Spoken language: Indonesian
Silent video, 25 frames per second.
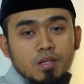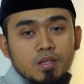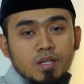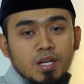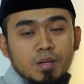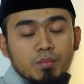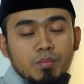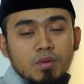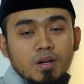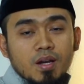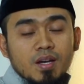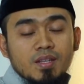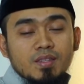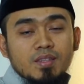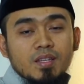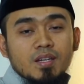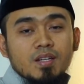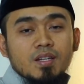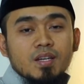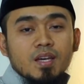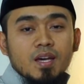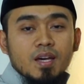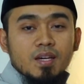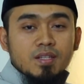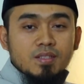yang
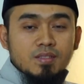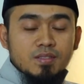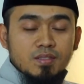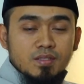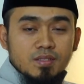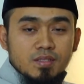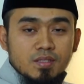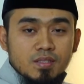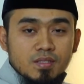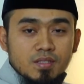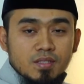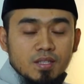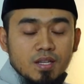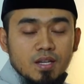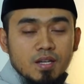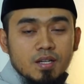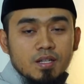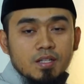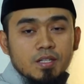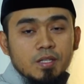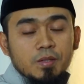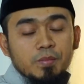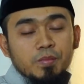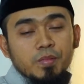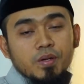mengantarkan
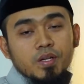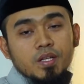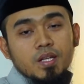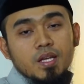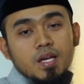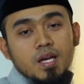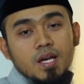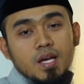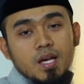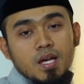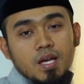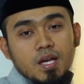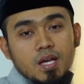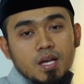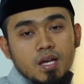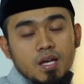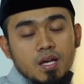ya kepada